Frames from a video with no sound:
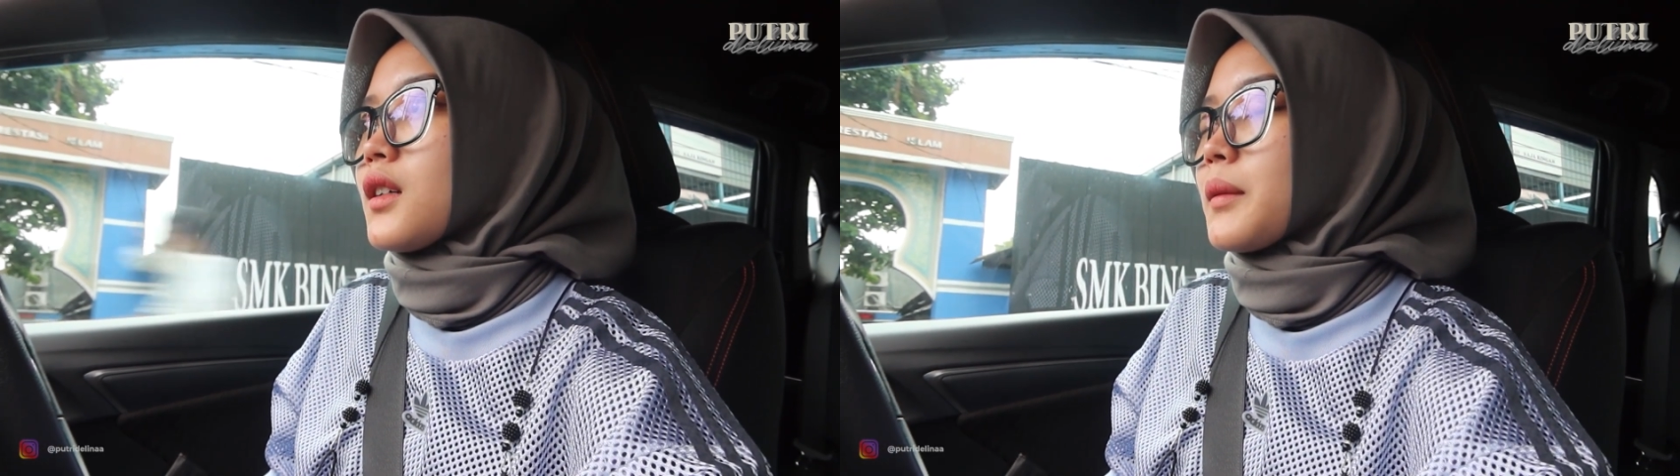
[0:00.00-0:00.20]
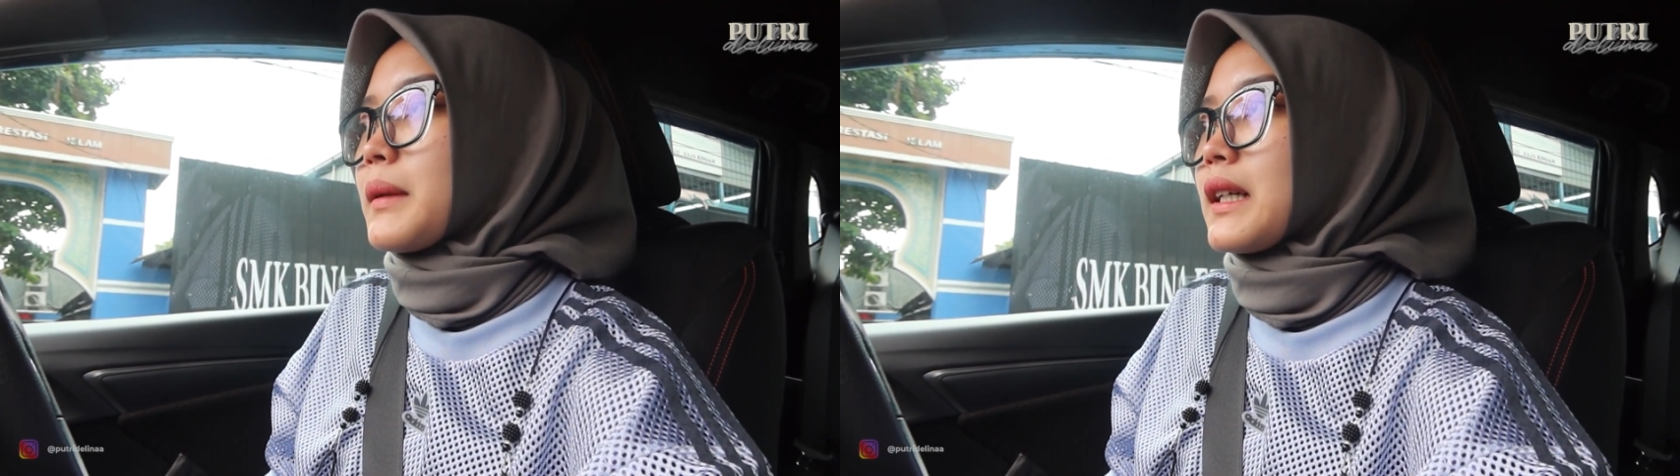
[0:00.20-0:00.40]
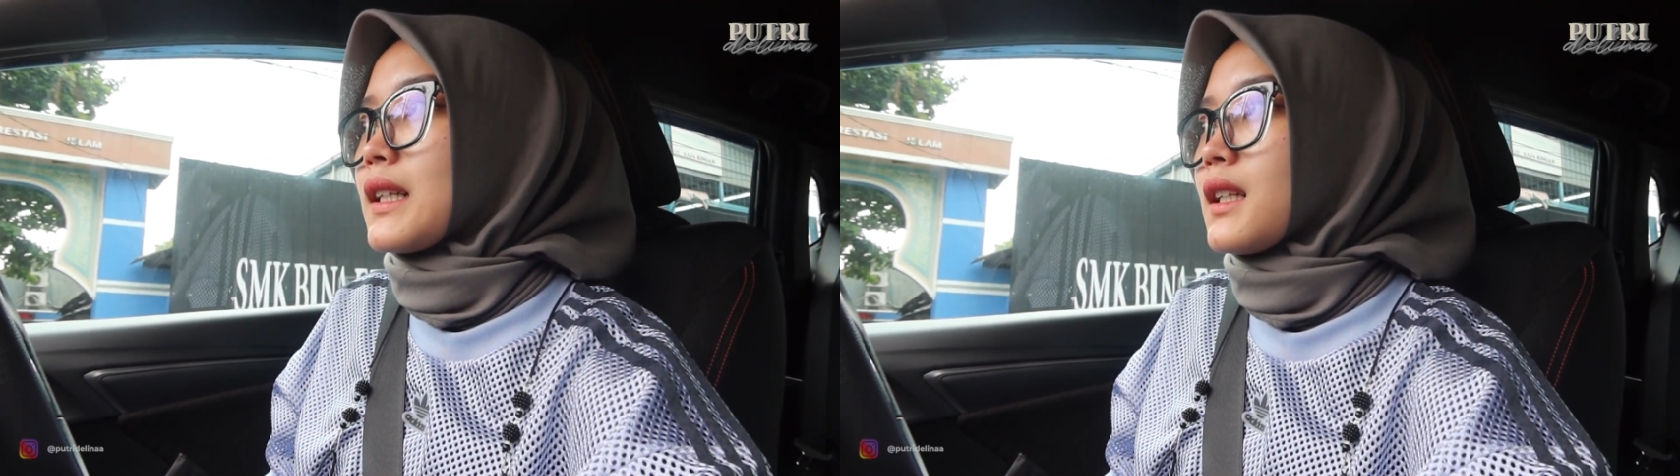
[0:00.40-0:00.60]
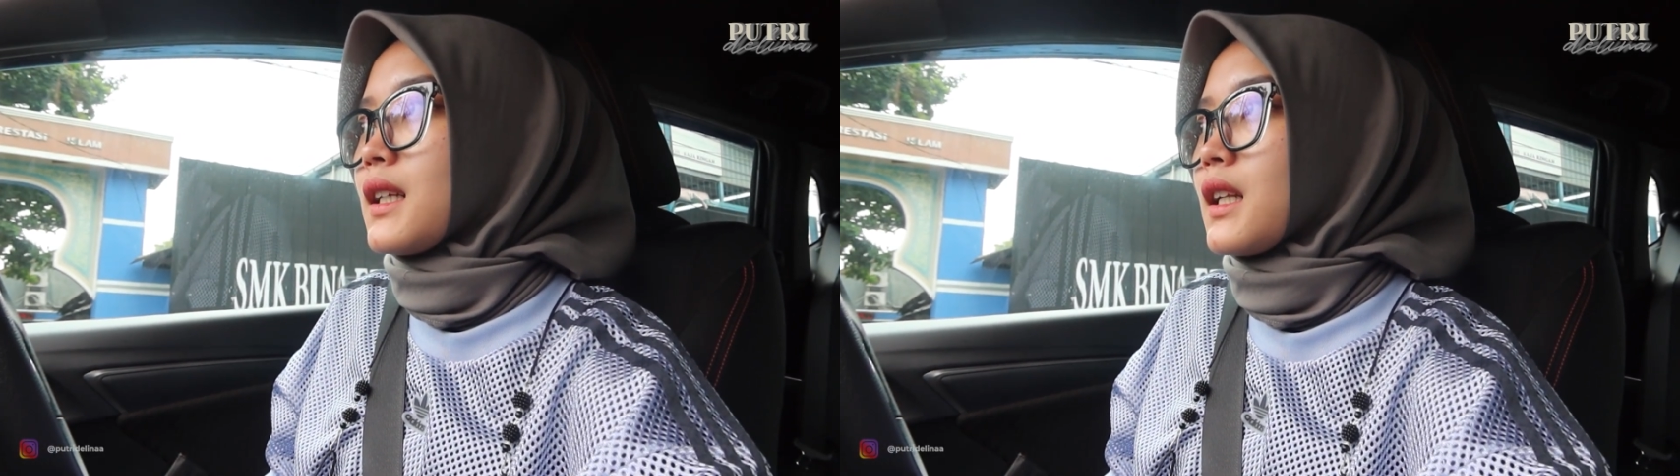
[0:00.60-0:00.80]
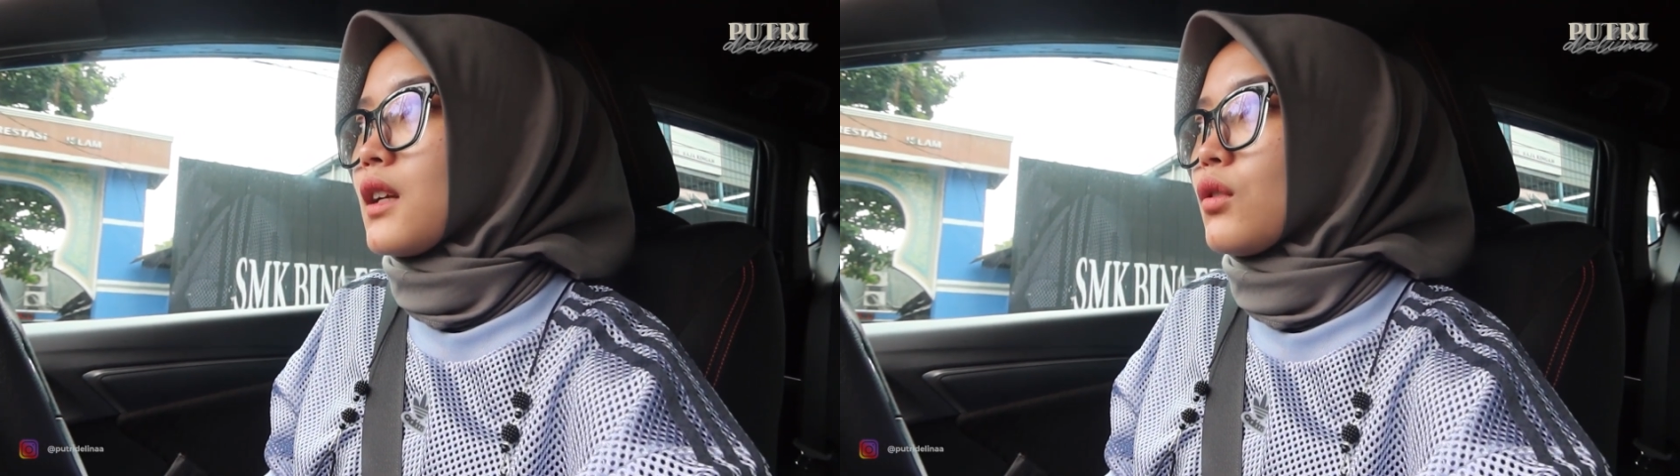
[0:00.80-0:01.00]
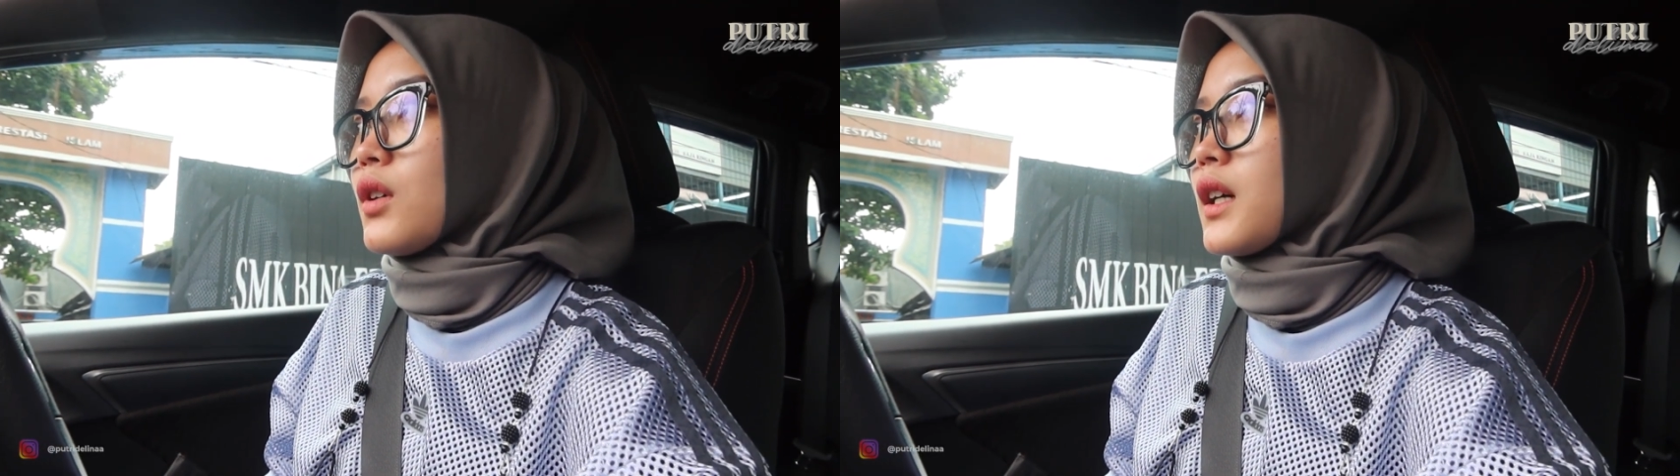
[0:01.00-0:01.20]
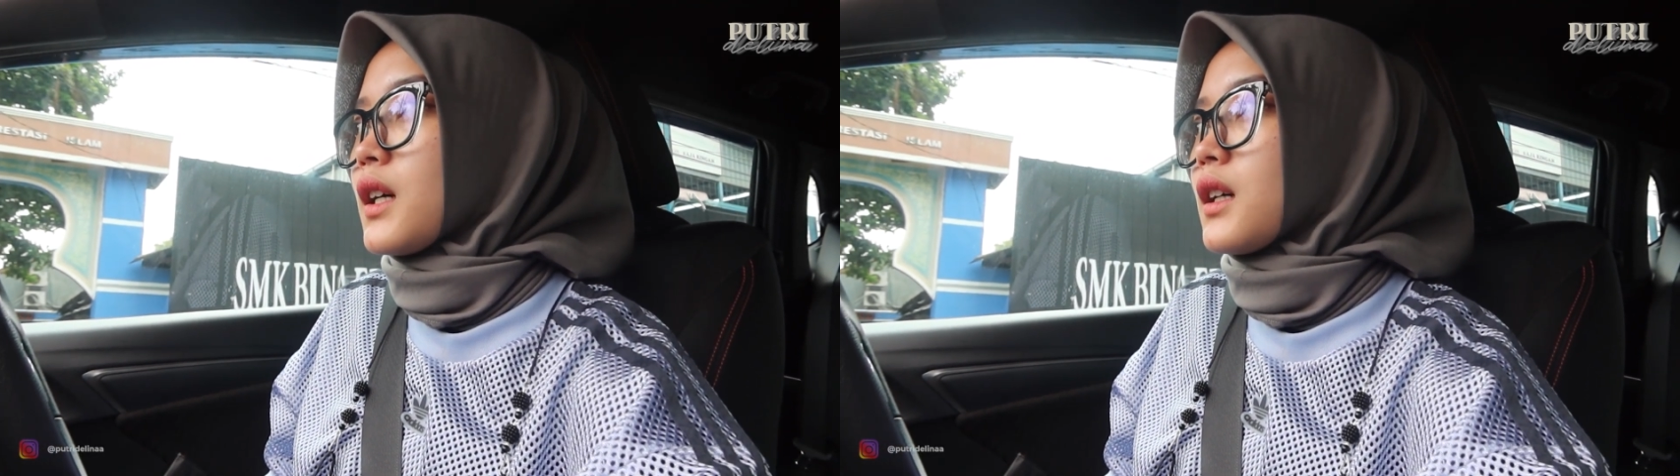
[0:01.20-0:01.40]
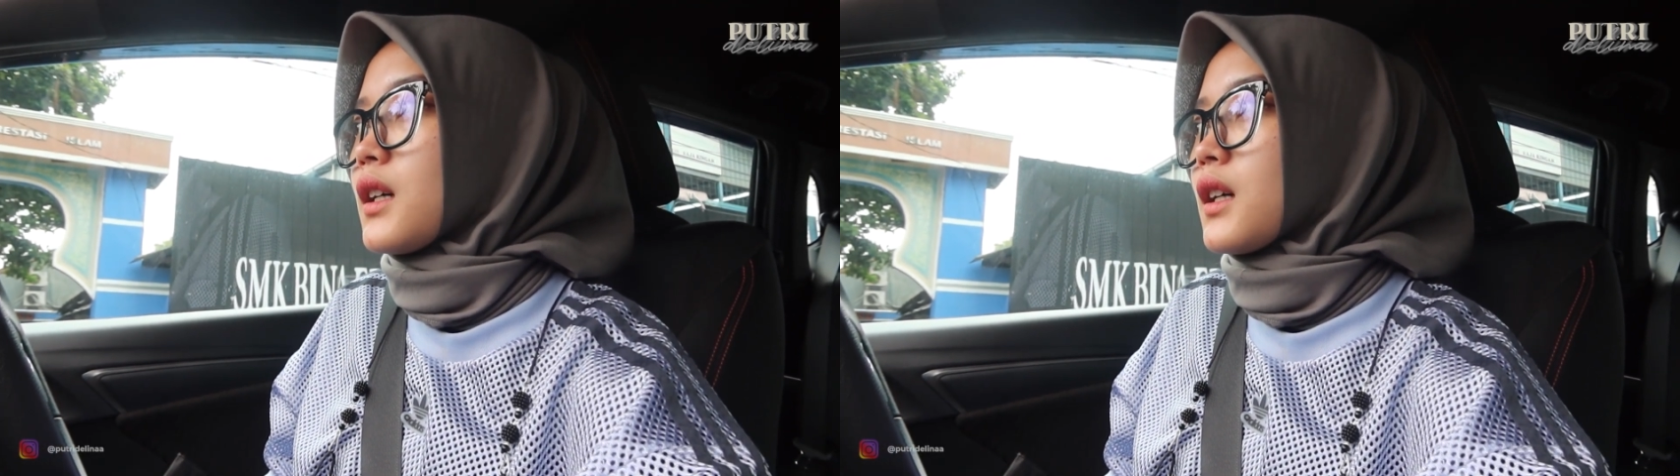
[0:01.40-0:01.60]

kemarin akhirnya kayak